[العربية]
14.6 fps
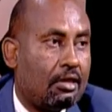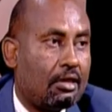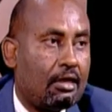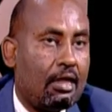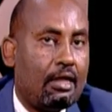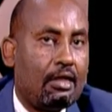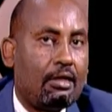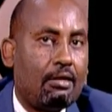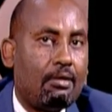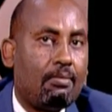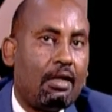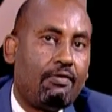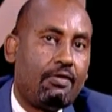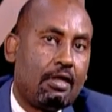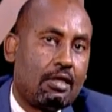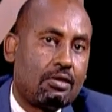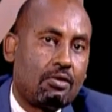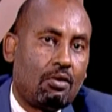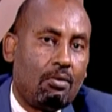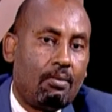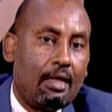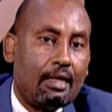يعني ما فيها
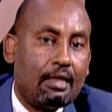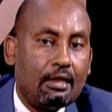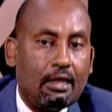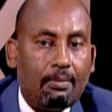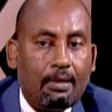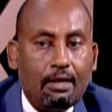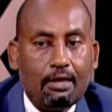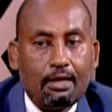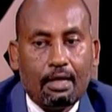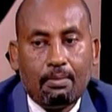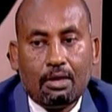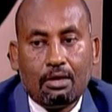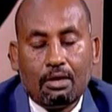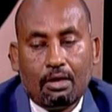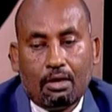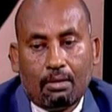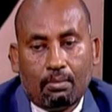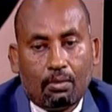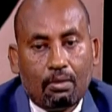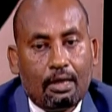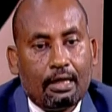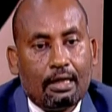صعوبه لكن طبعا دائما
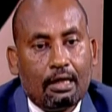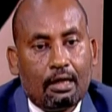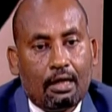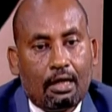يقول لك